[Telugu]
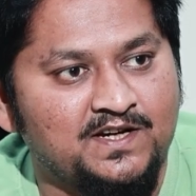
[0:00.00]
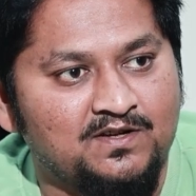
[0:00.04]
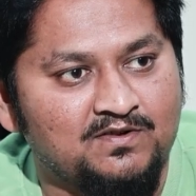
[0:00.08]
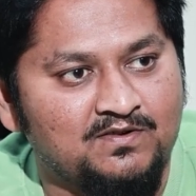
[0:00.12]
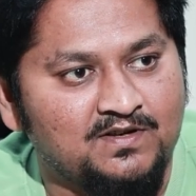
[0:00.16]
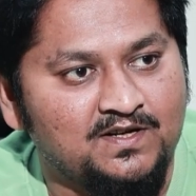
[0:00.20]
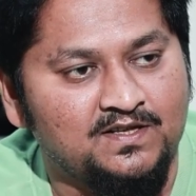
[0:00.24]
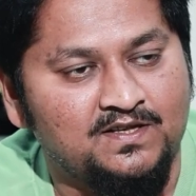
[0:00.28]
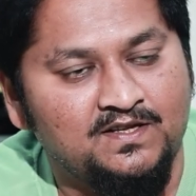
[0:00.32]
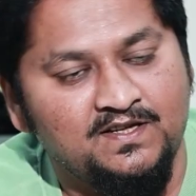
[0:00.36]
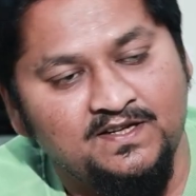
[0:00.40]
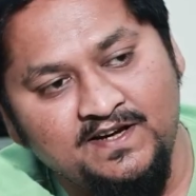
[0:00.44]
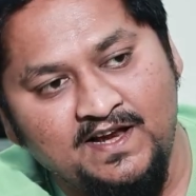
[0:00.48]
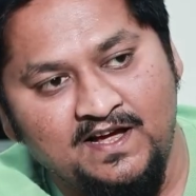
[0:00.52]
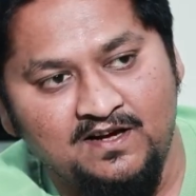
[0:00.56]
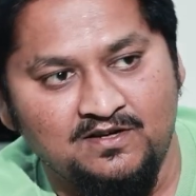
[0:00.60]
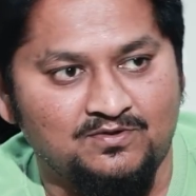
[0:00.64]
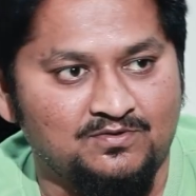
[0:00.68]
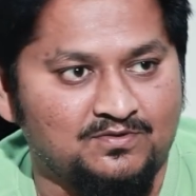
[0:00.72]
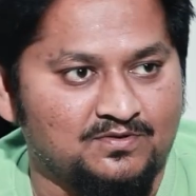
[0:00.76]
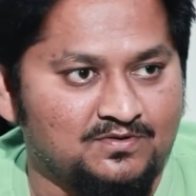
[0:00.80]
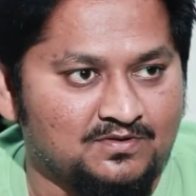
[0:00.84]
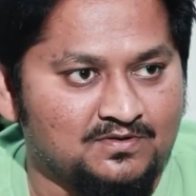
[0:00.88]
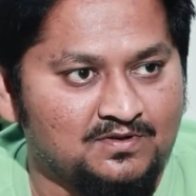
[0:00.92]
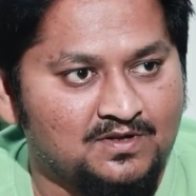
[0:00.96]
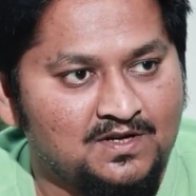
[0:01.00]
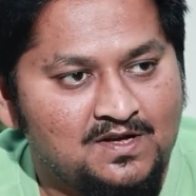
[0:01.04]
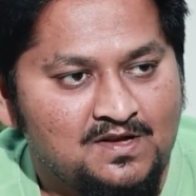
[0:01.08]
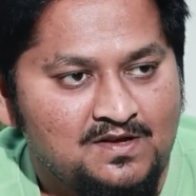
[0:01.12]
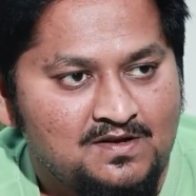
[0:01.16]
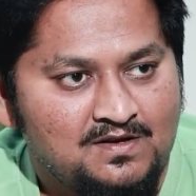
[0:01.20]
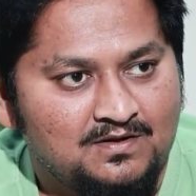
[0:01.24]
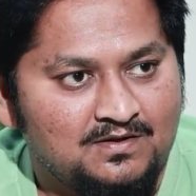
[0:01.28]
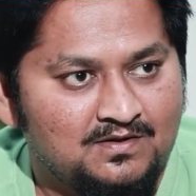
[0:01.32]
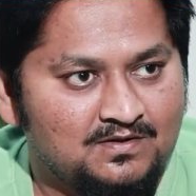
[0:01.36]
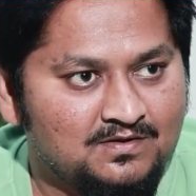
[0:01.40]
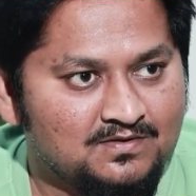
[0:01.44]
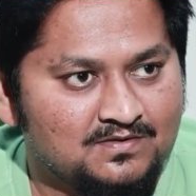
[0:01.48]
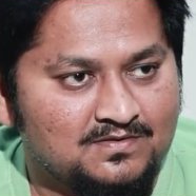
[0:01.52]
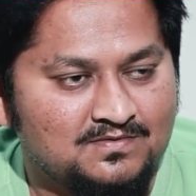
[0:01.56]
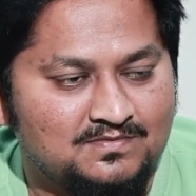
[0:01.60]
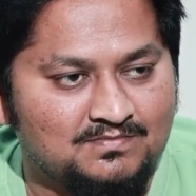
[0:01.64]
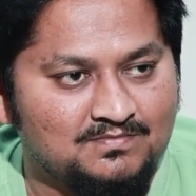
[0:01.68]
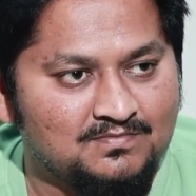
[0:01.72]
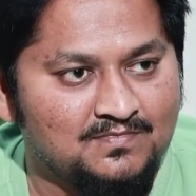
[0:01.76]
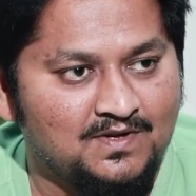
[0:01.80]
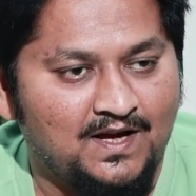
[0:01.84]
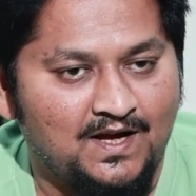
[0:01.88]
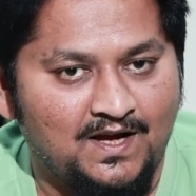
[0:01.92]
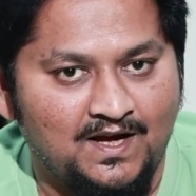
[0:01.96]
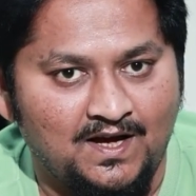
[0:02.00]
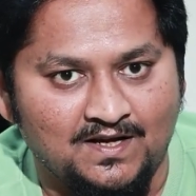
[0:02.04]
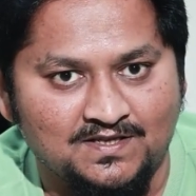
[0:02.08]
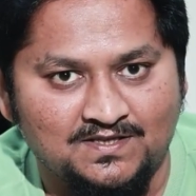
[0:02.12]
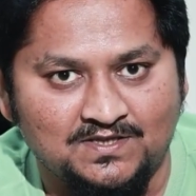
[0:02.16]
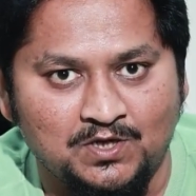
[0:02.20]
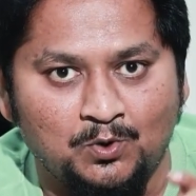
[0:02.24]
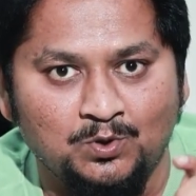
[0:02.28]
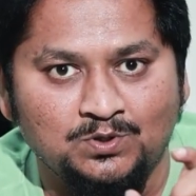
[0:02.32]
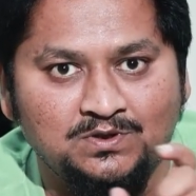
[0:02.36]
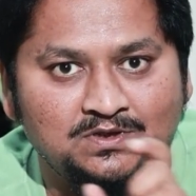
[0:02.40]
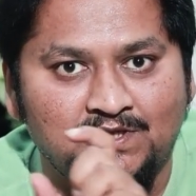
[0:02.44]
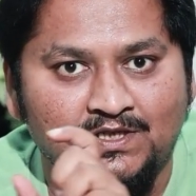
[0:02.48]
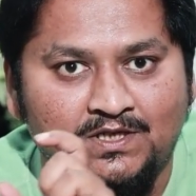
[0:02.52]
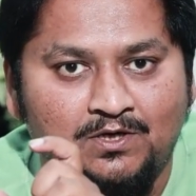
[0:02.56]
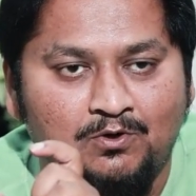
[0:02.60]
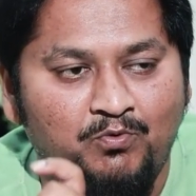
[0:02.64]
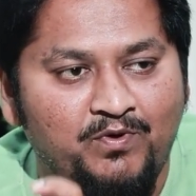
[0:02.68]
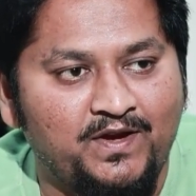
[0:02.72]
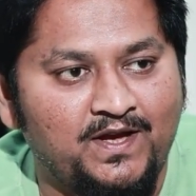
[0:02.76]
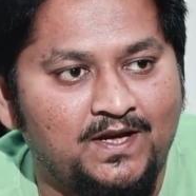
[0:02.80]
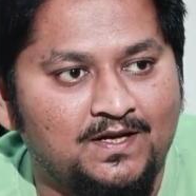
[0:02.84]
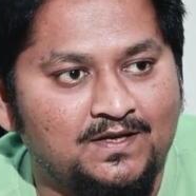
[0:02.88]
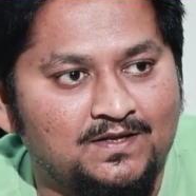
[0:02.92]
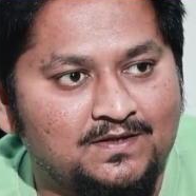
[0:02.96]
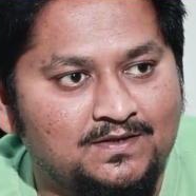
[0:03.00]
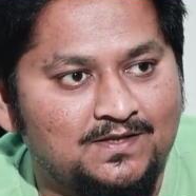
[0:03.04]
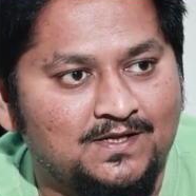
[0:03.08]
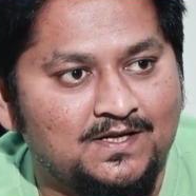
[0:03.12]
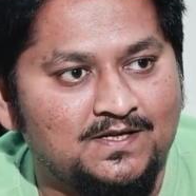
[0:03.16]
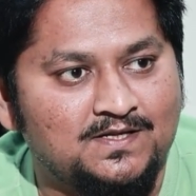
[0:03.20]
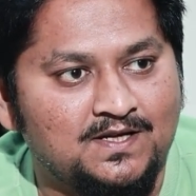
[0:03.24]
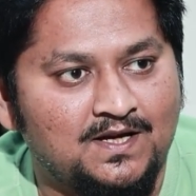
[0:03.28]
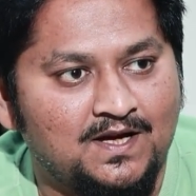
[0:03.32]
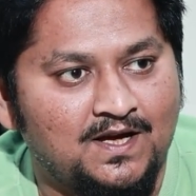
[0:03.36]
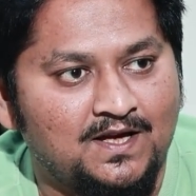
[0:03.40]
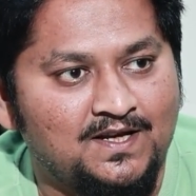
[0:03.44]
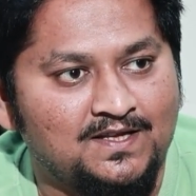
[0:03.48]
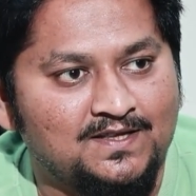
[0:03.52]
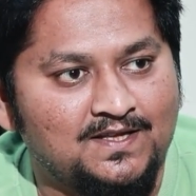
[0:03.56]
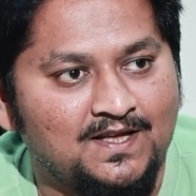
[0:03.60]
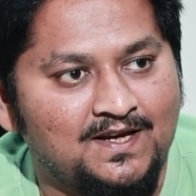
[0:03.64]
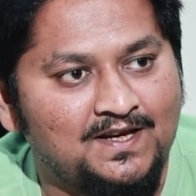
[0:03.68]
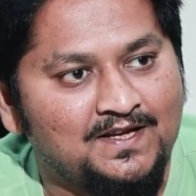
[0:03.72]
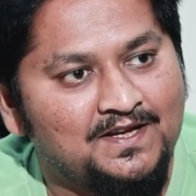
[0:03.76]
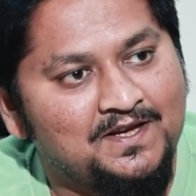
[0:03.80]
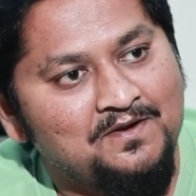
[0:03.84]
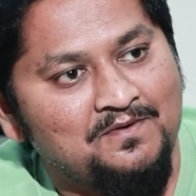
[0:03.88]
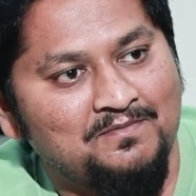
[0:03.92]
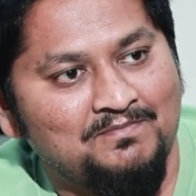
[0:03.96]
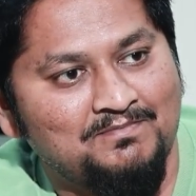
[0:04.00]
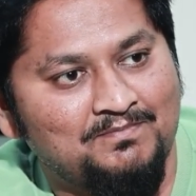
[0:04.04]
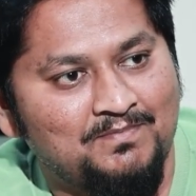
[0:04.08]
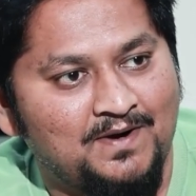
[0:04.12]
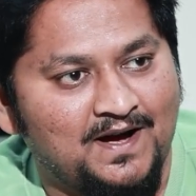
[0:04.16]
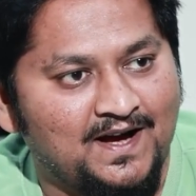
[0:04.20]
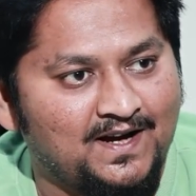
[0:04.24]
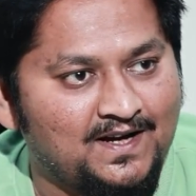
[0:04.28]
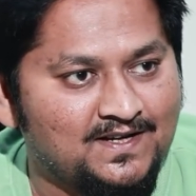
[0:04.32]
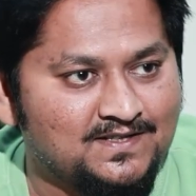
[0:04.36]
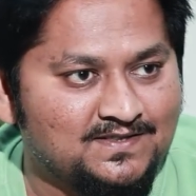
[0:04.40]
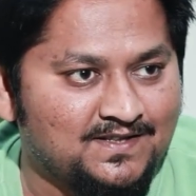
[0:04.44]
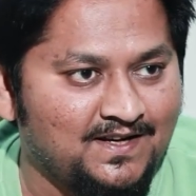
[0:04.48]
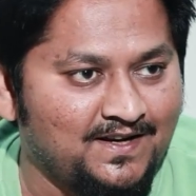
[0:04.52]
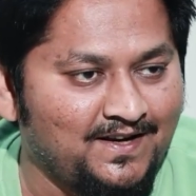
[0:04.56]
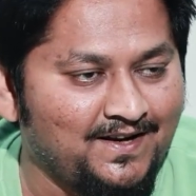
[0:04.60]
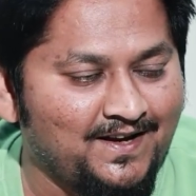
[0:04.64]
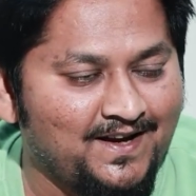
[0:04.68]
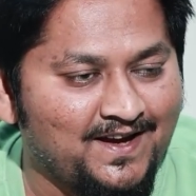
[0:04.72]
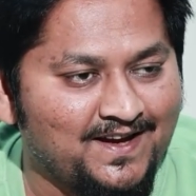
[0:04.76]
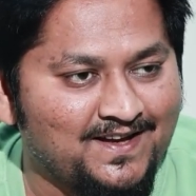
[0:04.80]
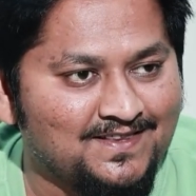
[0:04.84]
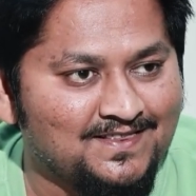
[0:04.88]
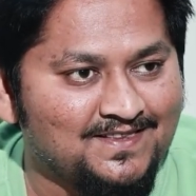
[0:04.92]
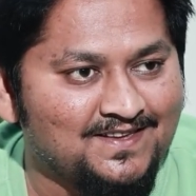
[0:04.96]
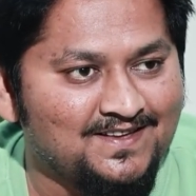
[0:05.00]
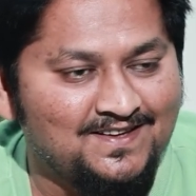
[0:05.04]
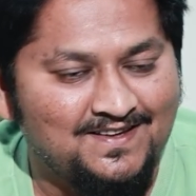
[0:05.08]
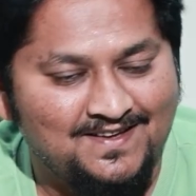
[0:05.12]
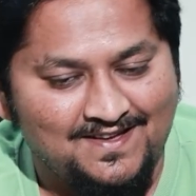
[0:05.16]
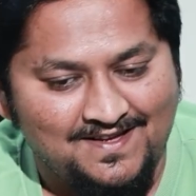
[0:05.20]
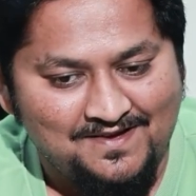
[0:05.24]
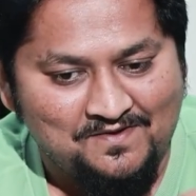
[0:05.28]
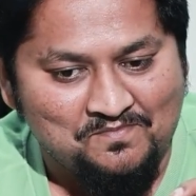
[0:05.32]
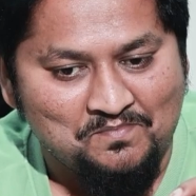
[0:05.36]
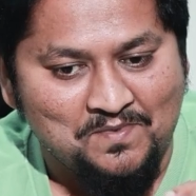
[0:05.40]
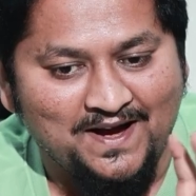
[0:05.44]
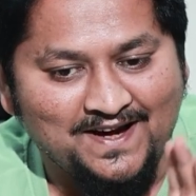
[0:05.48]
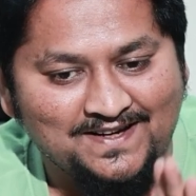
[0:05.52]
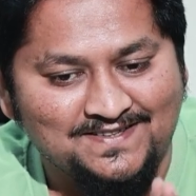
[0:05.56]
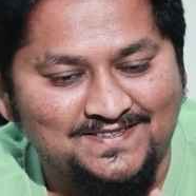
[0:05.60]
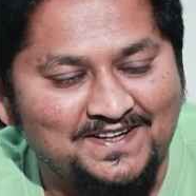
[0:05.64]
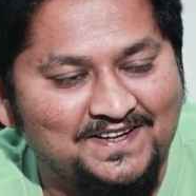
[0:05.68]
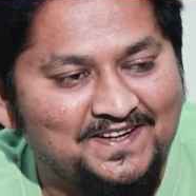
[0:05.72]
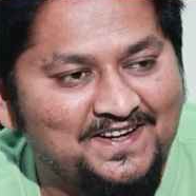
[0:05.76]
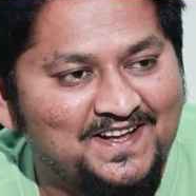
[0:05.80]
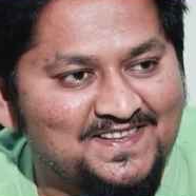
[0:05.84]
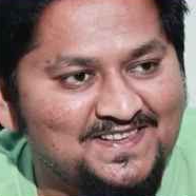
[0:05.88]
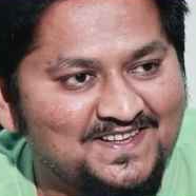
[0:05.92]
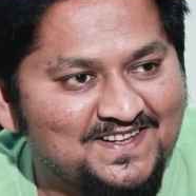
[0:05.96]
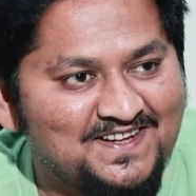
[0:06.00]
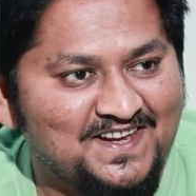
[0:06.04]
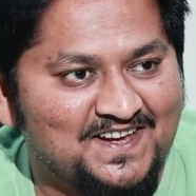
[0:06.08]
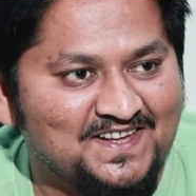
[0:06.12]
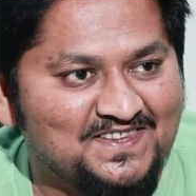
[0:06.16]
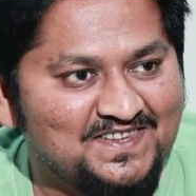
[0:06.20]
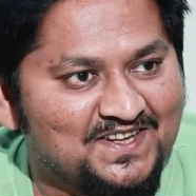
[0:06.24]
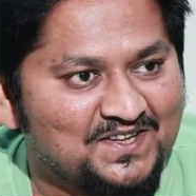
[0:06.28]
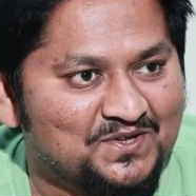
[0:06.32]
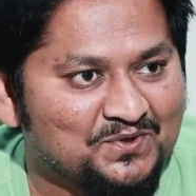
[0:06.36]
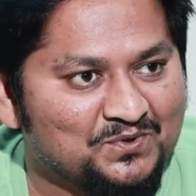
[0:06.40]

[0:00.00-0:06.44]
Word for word: చేయటం అనేది నాకు ఆ సౌత్ క్వీన్ త్రిష అనే దానికి బాగా సెంక్ అయింది బాగా సెట్ అయిందని నేనైతే